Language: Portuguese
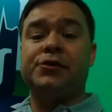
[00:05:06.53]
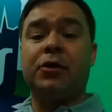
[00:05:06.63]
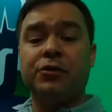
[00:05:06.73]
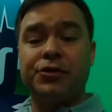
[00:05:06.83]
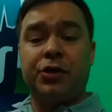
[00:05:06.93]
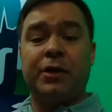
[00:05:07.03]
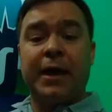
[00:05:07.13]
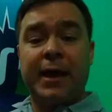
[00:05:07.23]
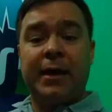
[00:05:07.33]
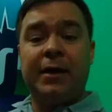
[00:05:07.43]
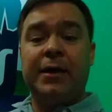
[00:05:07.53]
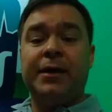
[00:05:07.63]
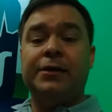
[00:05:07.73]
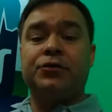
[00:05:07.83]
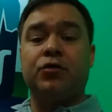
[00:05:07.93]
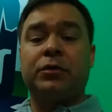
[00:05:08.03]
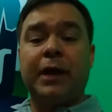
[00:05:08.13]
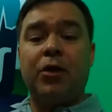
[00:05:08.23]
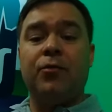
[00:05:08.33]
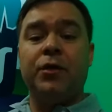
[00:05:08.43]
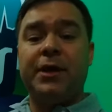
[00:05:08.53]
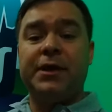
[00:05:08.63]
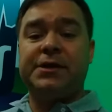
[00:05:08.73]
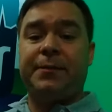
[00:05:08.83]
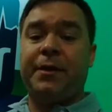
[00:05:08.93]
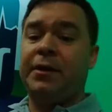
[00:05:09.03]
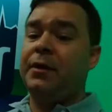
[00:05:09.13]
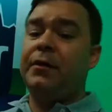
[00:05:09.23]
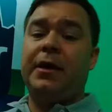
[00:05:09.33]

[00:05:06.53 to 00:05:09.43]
solucionar, escutar o munícipe,